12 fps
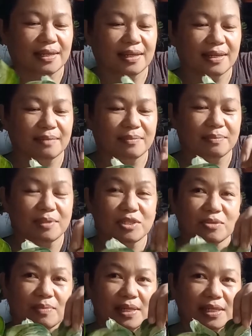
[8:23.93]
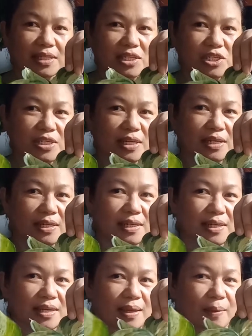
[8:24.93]
Ay, medyo malaki siya.
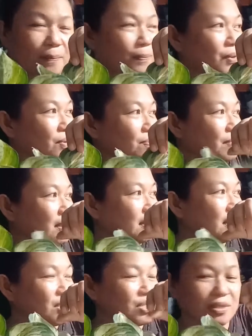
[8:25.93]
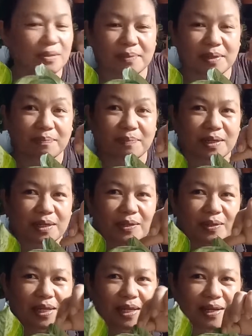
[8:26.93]
Pero yung variegation na pare-pareho
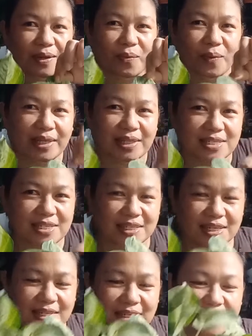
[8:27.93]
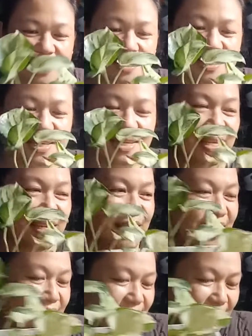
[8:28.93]
lang, white at saka green.
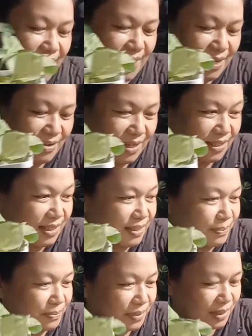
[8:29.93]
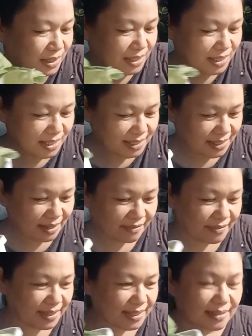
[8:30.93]
Ayan yung ating number 7,
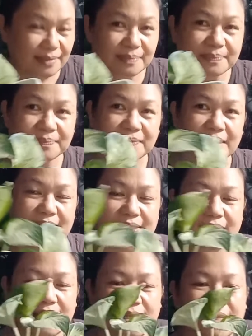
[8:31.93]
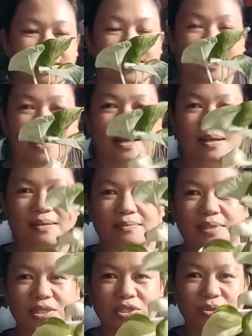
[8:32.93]
si
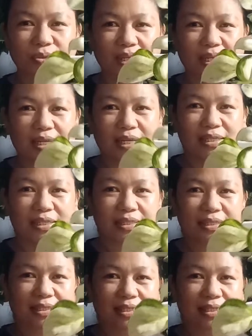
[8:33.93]
Manjula. Ayan.